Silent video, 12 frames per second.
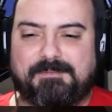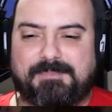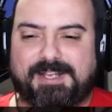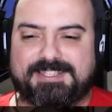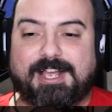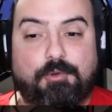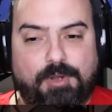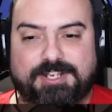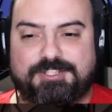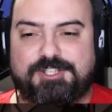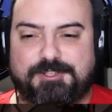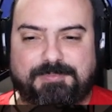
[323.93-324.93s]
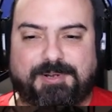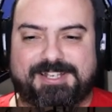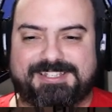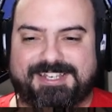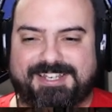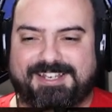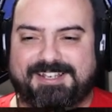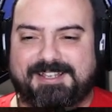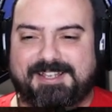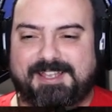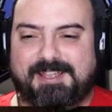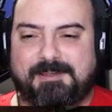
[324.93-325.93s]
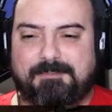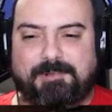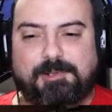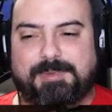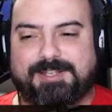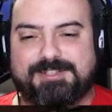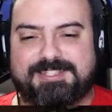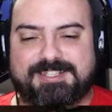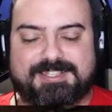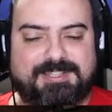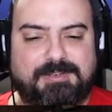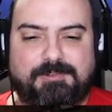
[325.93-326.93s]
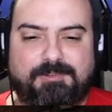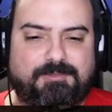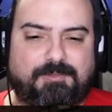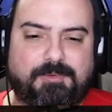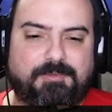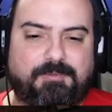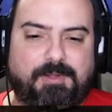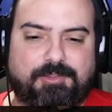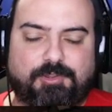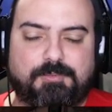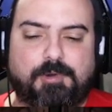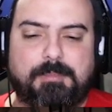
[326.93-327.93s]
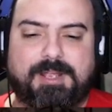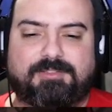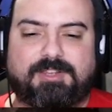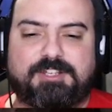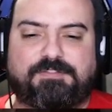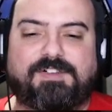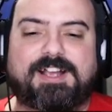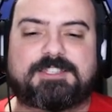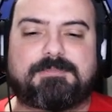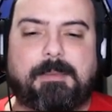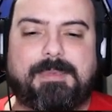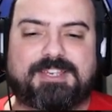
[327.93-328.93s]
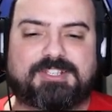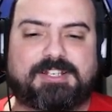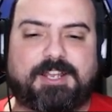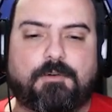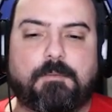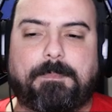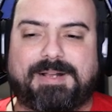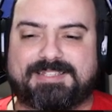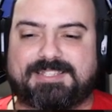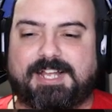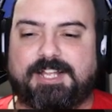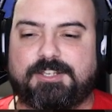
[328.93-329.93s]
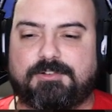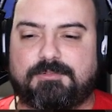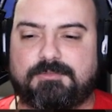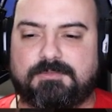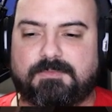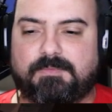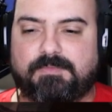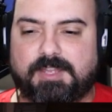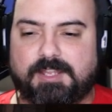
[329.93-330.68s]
Mas agora a gente pode. Pelo menos isso. A todo momento ele faz uma mescla né, com o passado e com